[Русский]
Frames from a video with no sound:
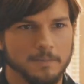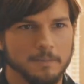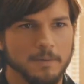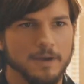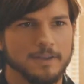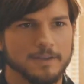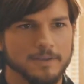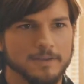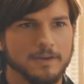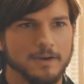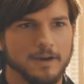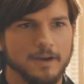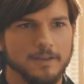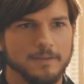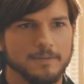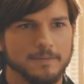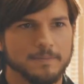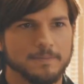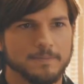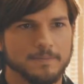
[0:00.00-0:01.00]
И мое
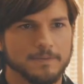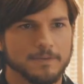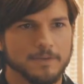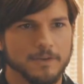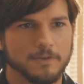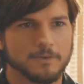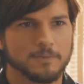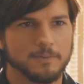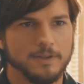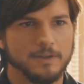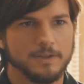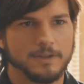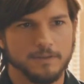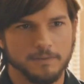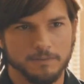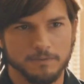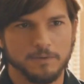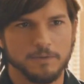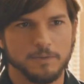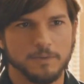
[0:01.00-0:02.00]
чутье говорит
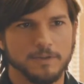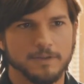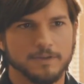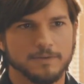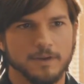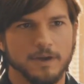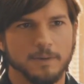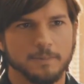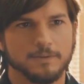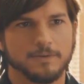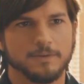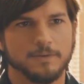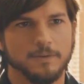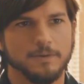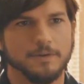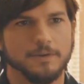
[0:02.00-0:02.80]
мне, что вы заслужили